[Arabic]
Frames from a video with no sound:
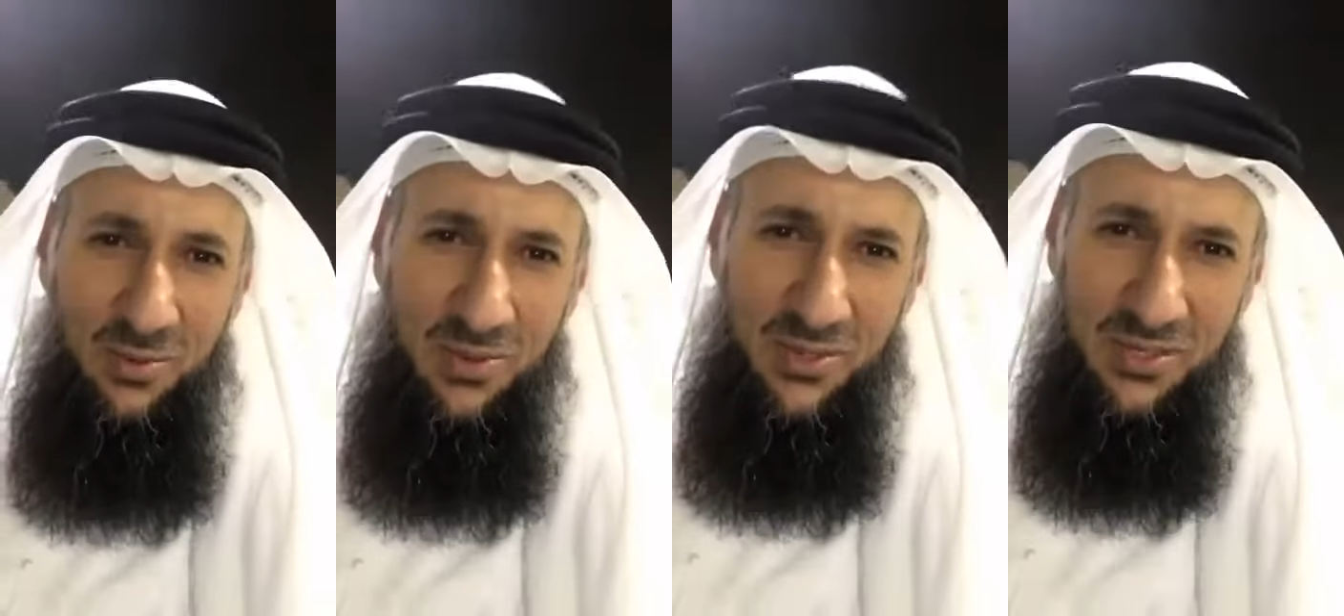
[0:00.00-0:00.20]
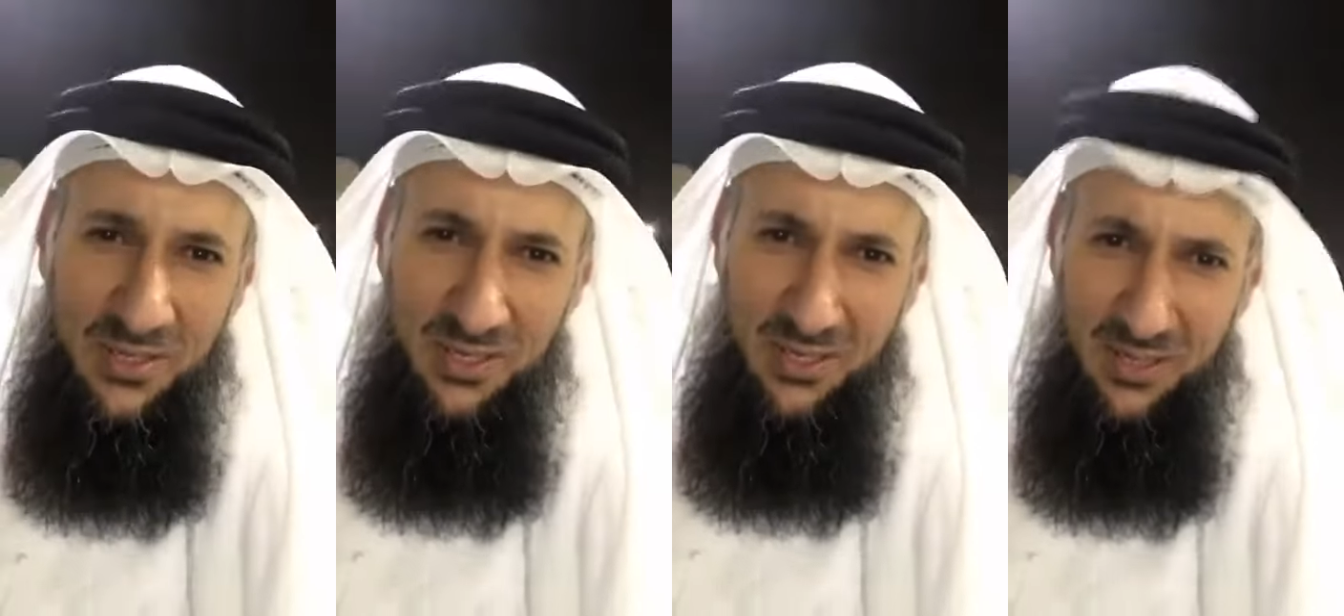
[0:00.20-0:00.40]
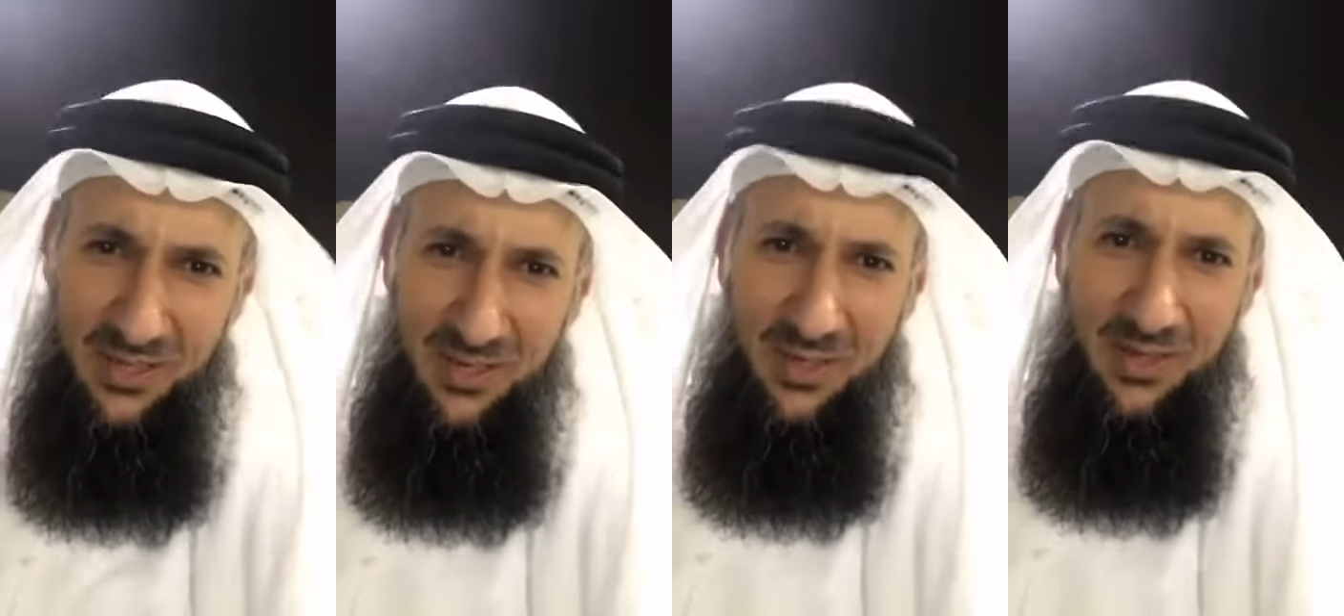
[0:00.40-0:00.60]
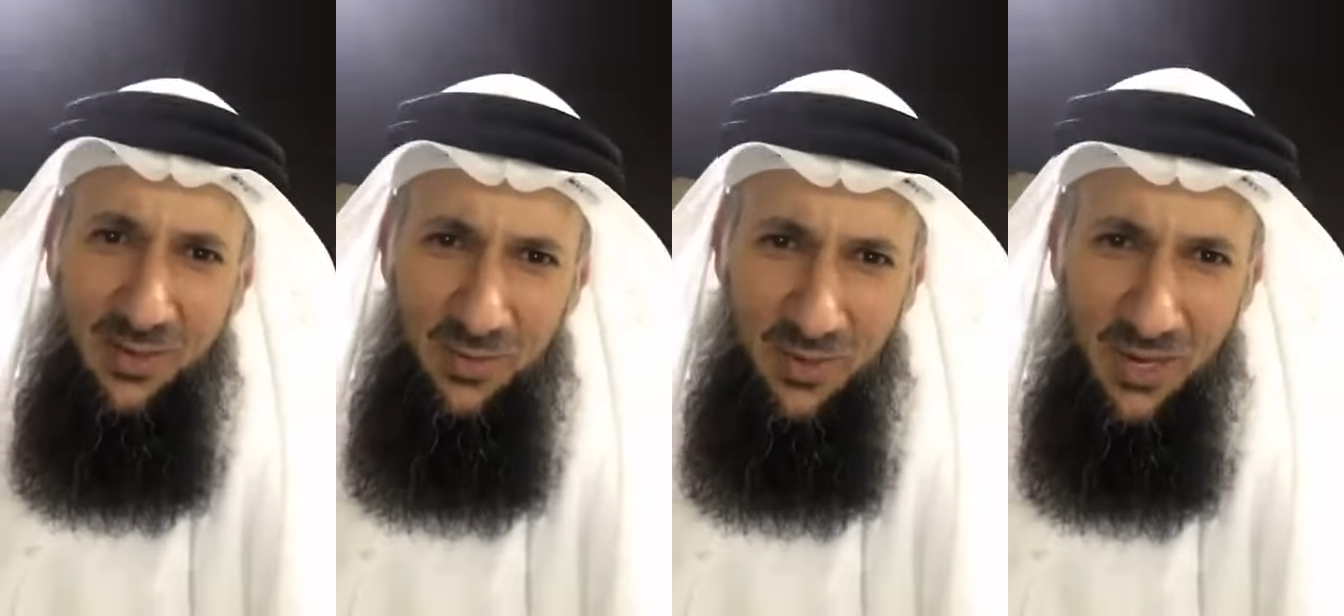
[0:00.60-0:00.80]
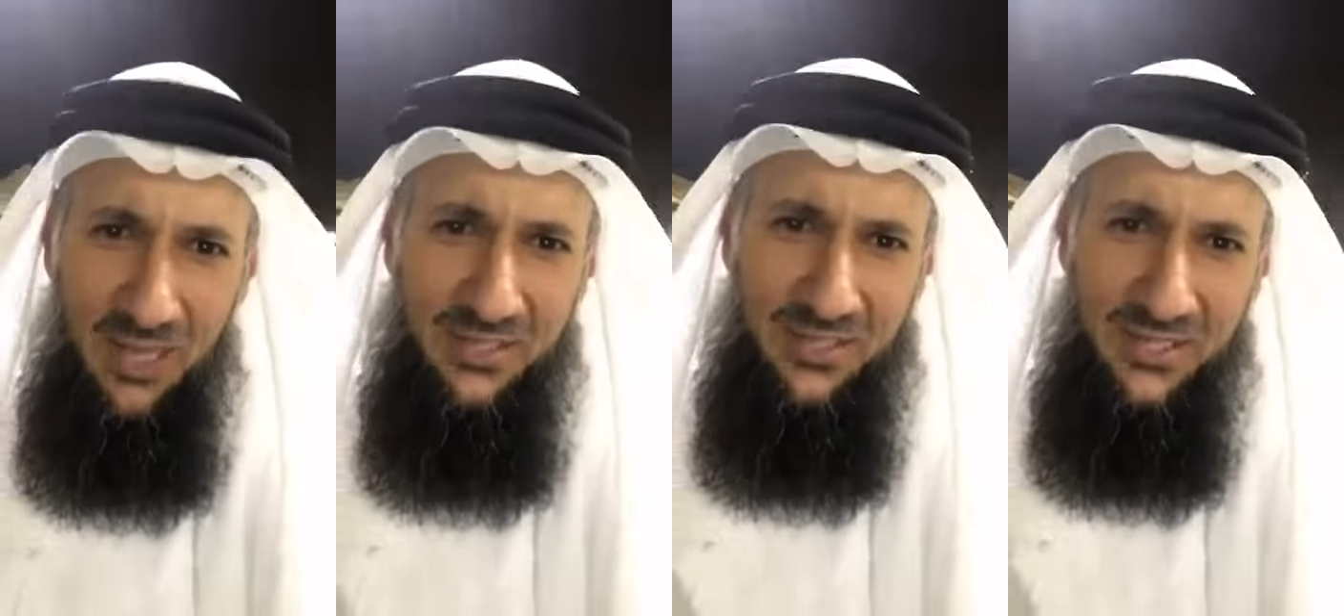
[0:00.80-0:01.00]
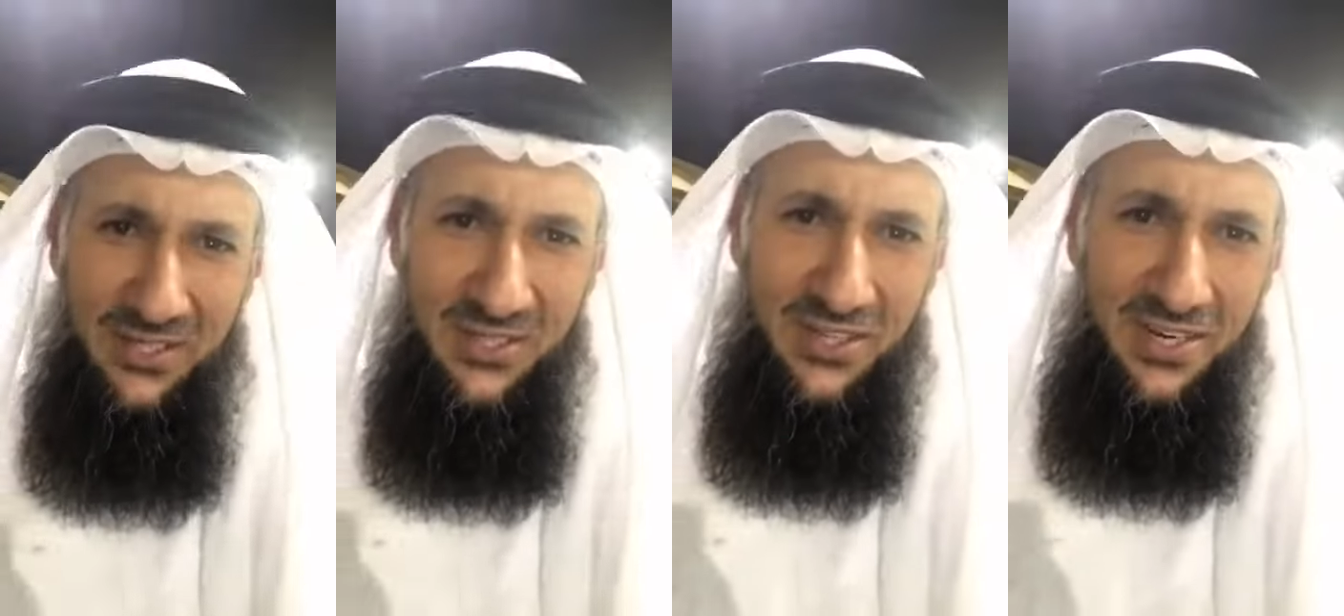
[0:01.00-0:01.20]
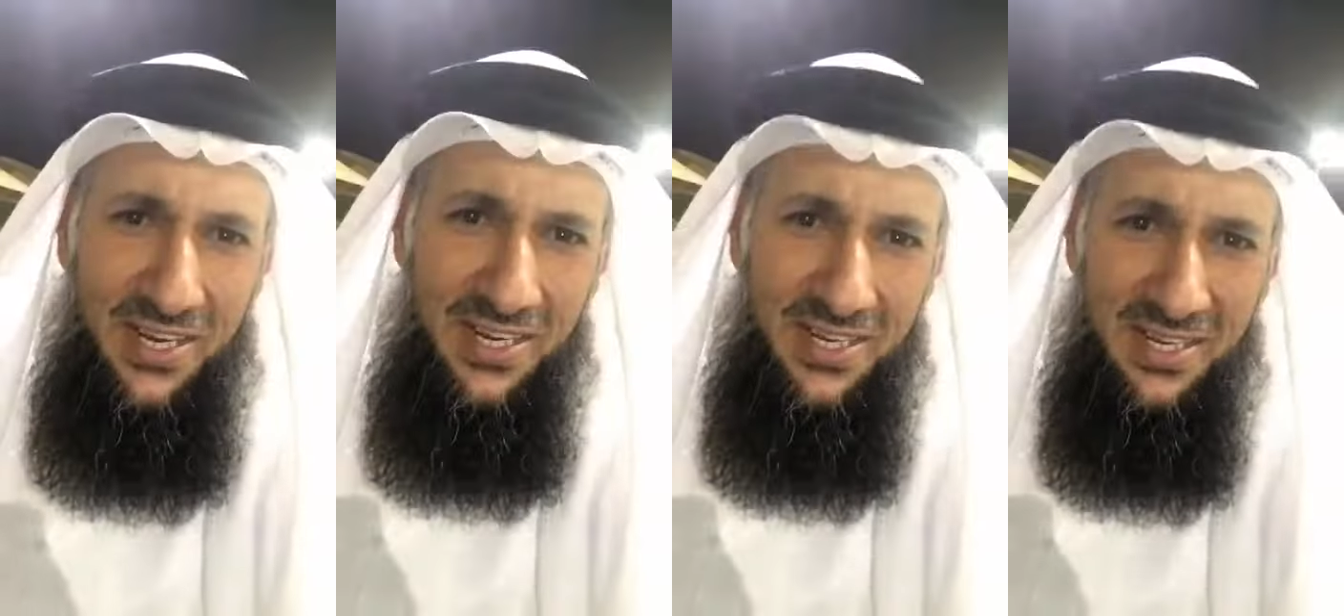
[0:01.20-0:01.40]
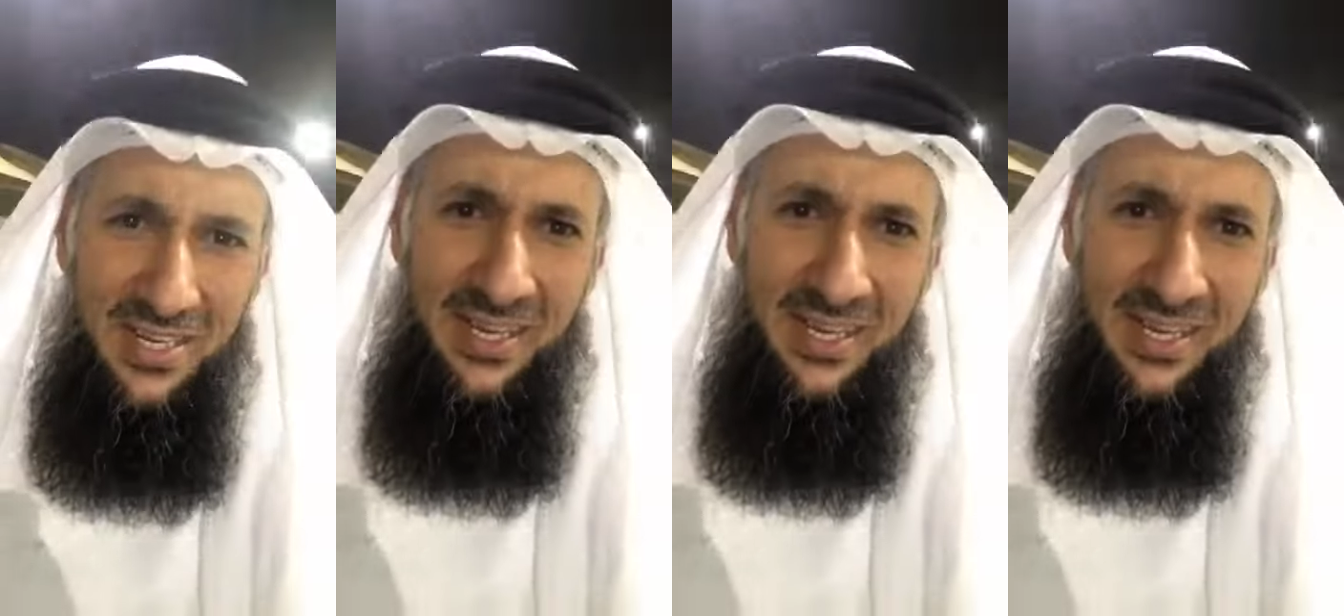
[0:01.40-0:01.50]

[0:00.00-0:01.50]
من البلاد عندنا